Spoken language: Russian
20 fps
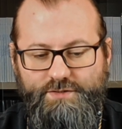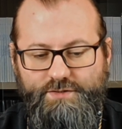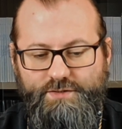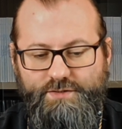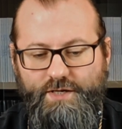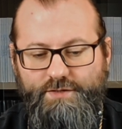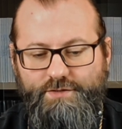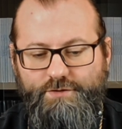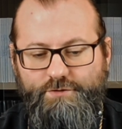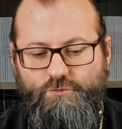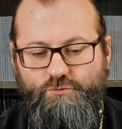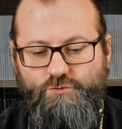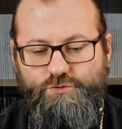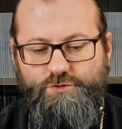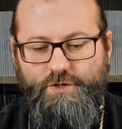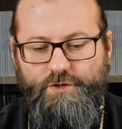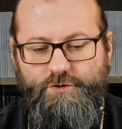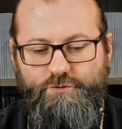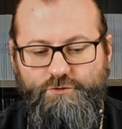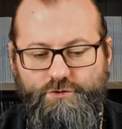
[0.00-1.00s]
знаете знайте
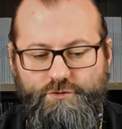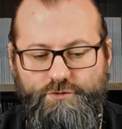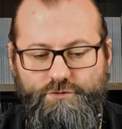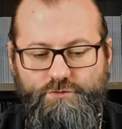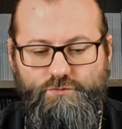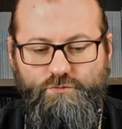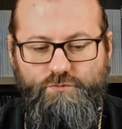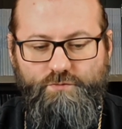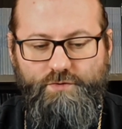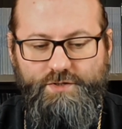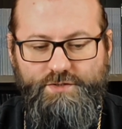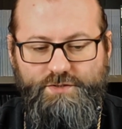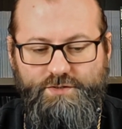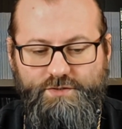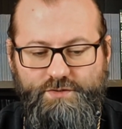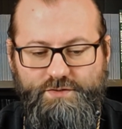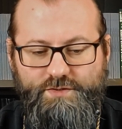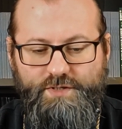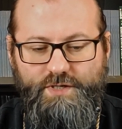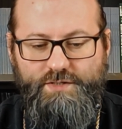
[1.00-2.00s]
труждающихся у вас и
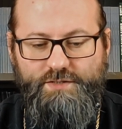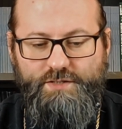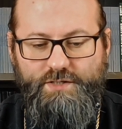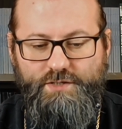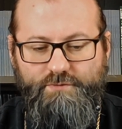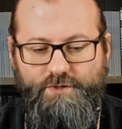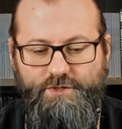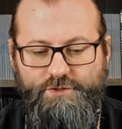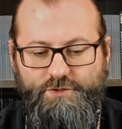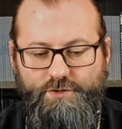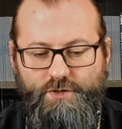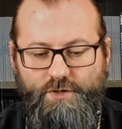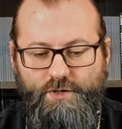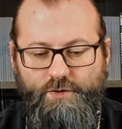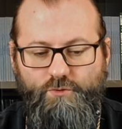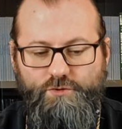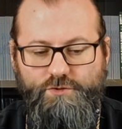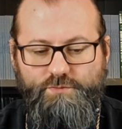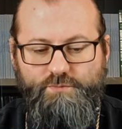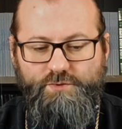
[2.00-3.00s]
настоятелей ваших о
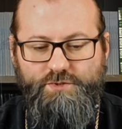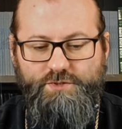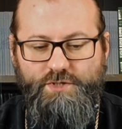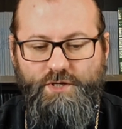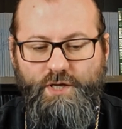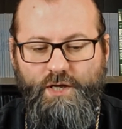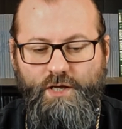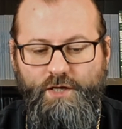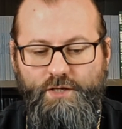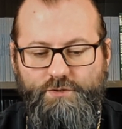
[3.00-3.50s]
Господе»